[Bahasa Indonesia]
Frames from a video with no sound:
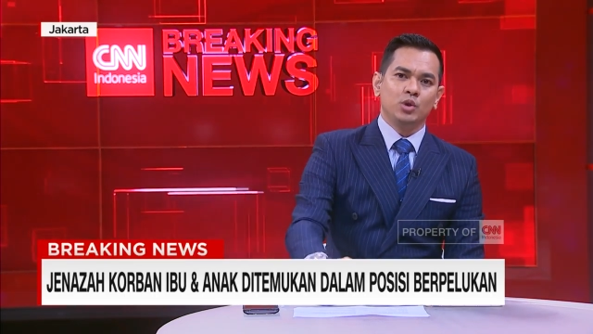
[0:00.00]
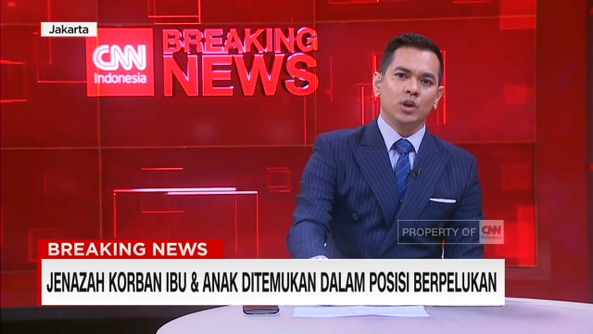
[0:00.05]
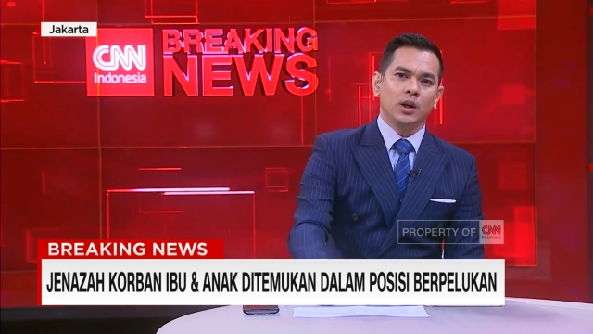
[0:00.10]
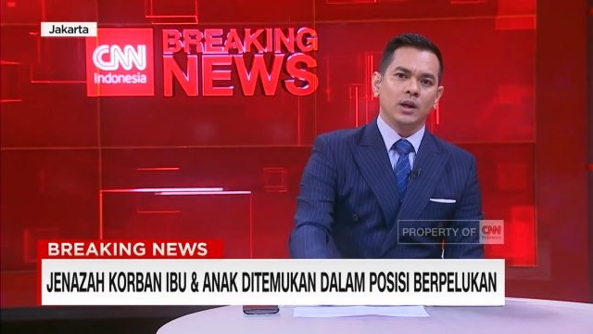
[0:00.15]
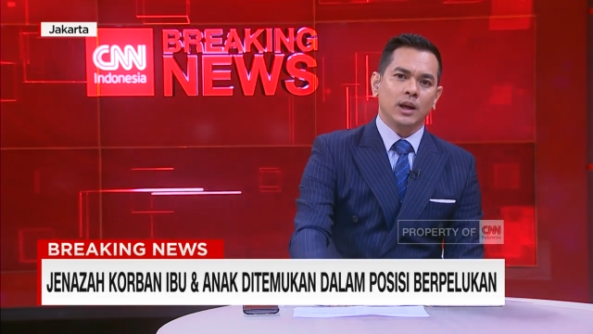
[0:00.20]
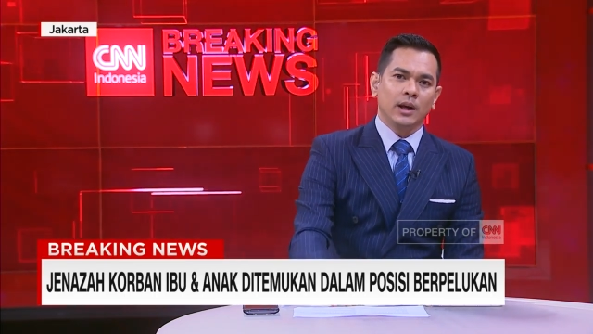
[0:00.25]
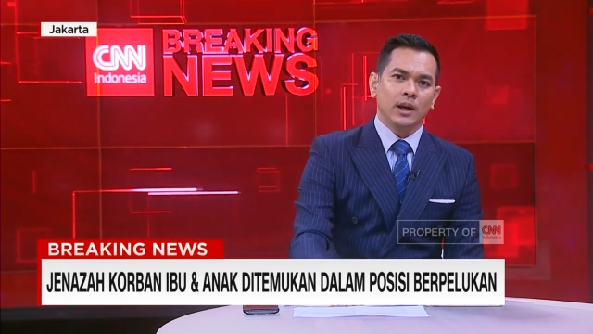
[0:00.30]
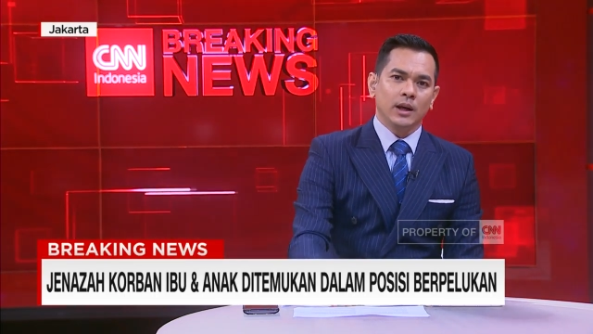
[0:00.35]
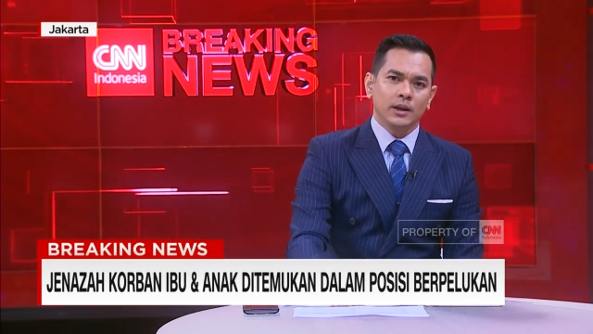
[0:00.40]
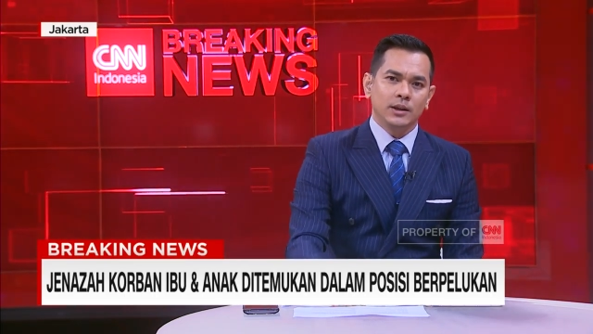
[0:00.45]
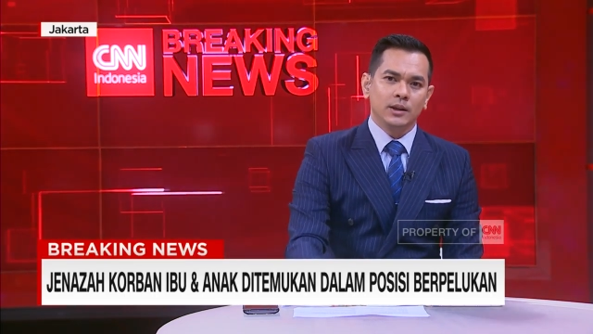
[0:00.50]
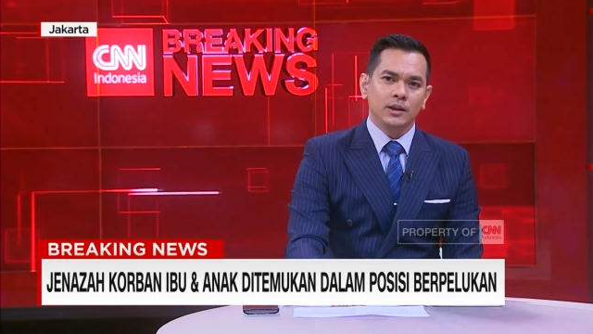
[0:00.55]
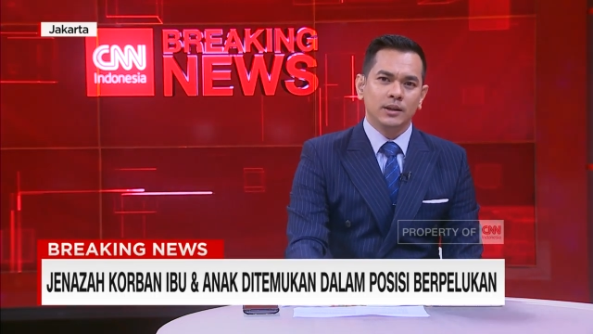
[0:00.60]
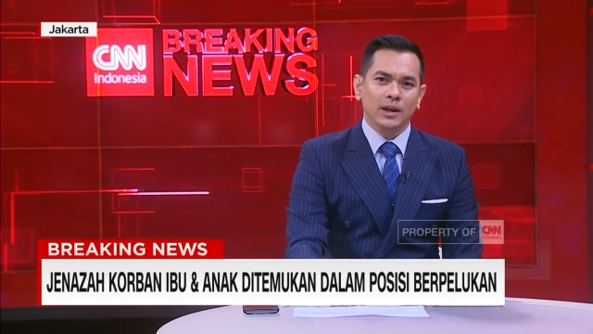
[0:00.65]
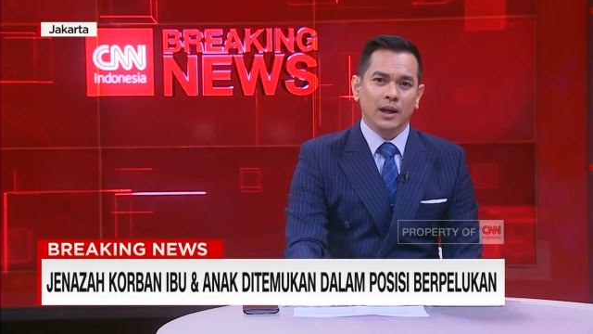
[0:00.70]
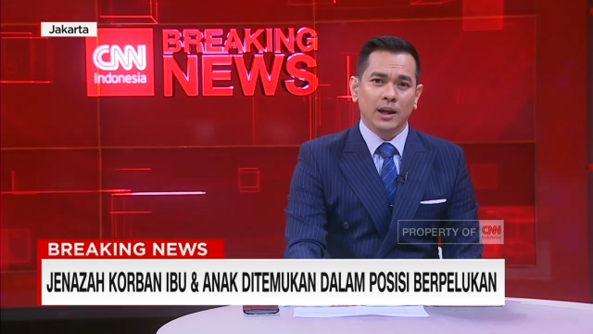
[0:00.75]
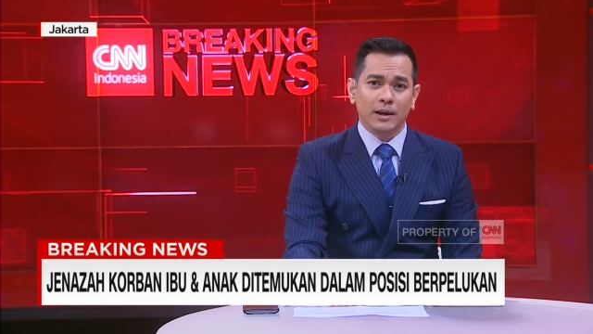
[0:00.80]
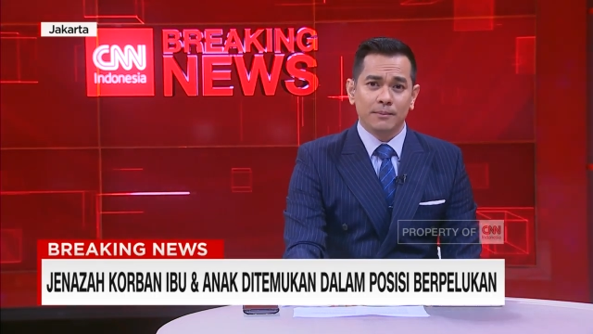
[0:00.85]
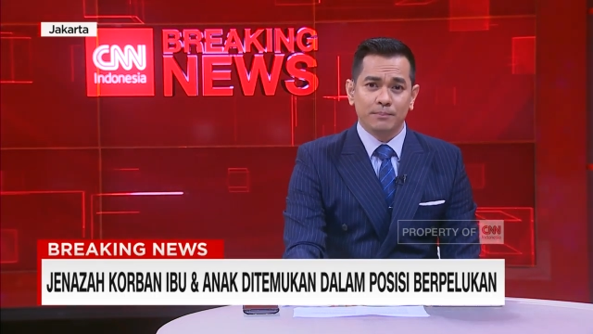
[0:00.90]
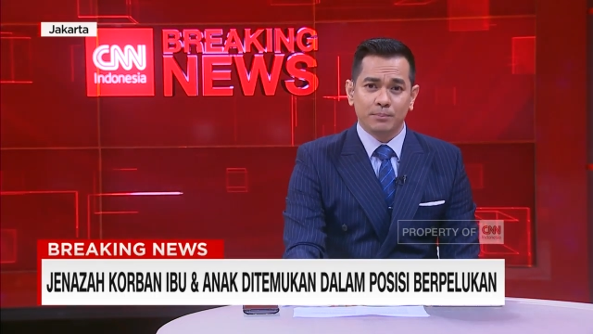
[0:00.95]
dan anak ini
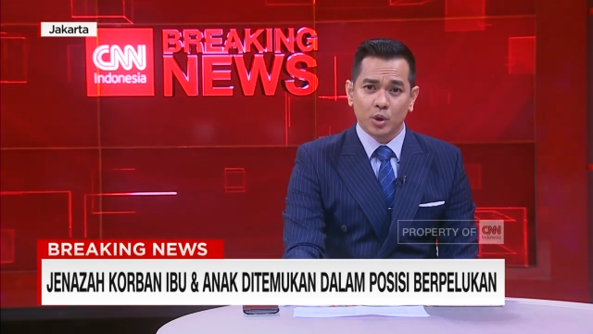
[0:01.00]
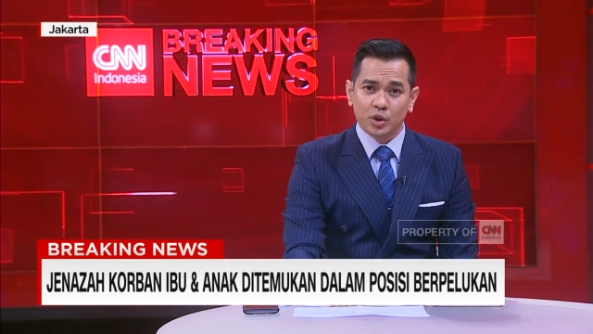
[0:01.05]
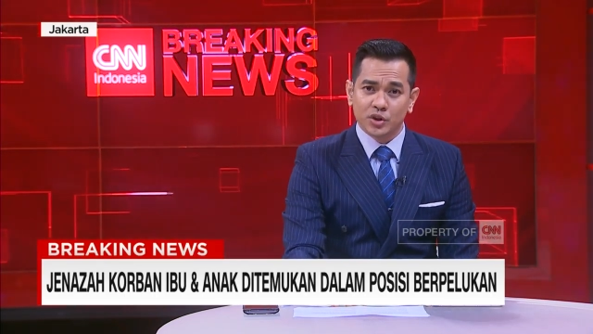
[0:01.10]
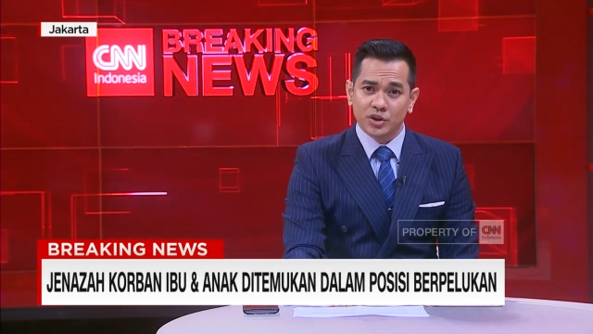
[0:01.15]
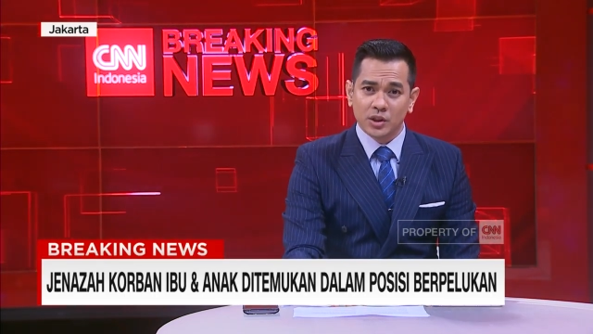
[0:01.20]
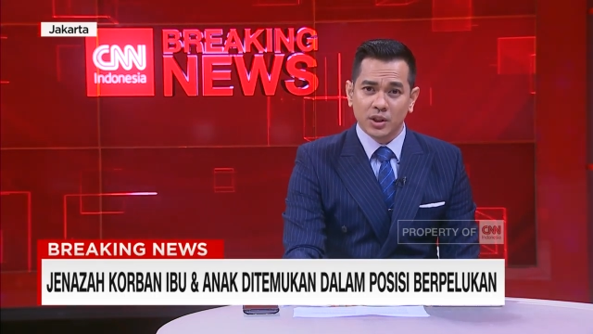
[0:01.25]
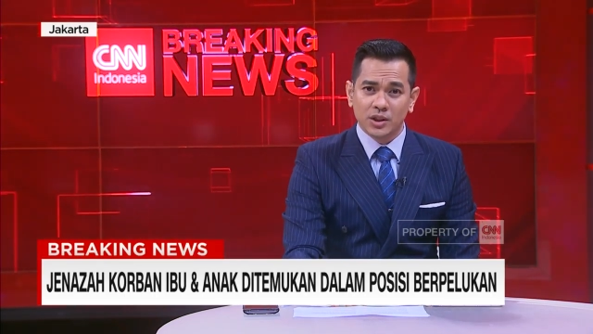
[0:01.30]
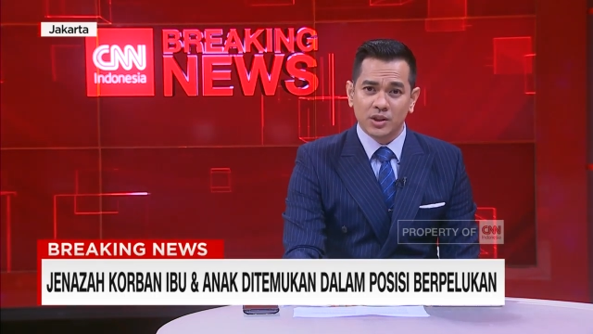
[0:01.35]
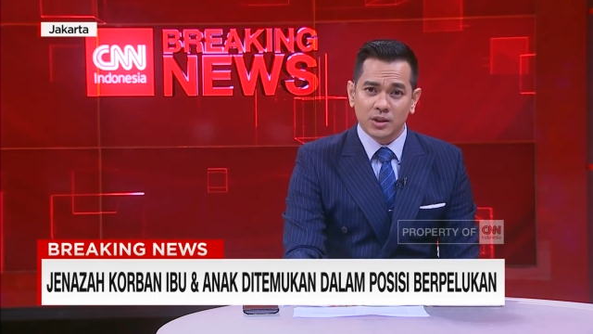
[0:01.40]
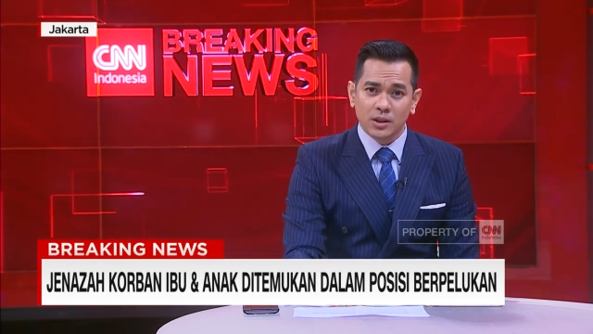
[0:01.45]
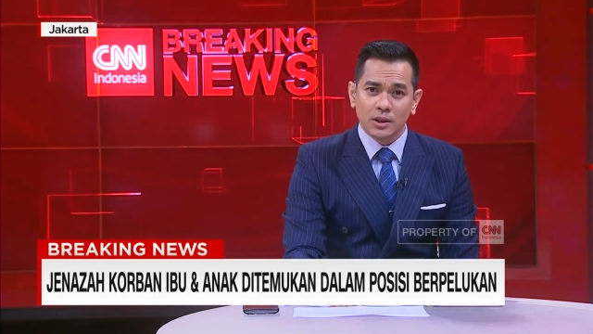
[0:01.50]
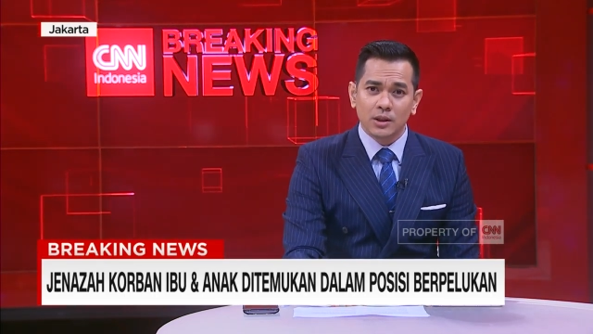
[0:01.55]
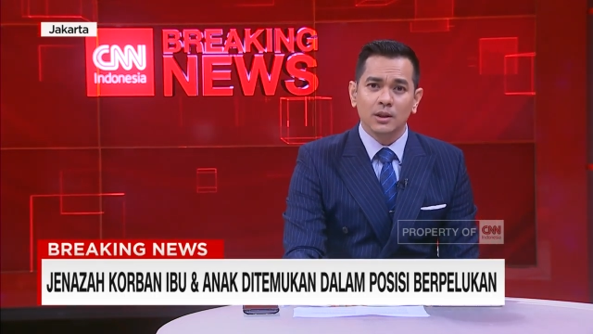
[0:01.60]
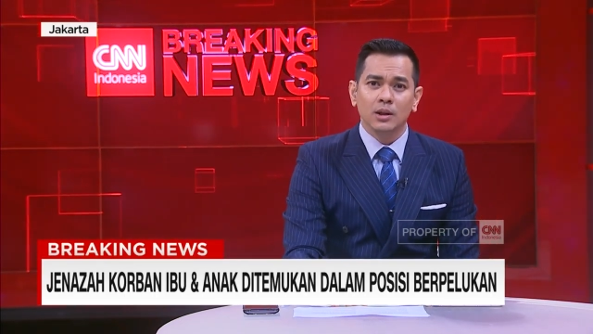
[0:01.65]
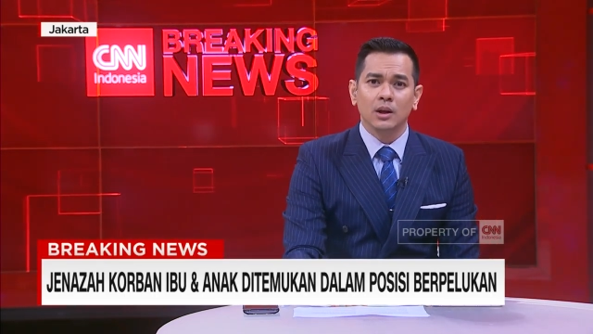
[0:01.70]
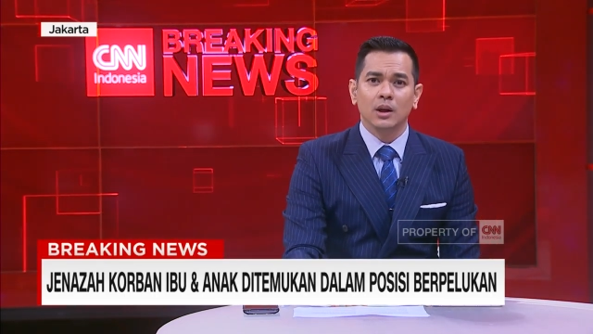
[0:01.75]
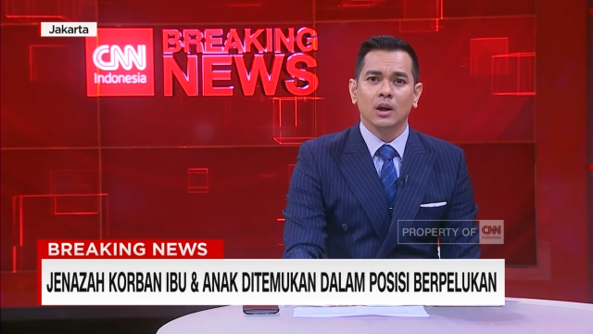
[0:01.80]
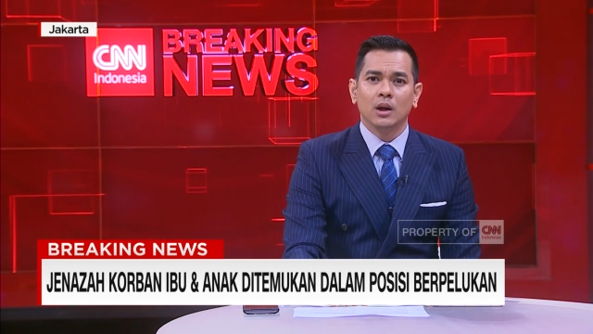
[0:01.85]
dalam posisi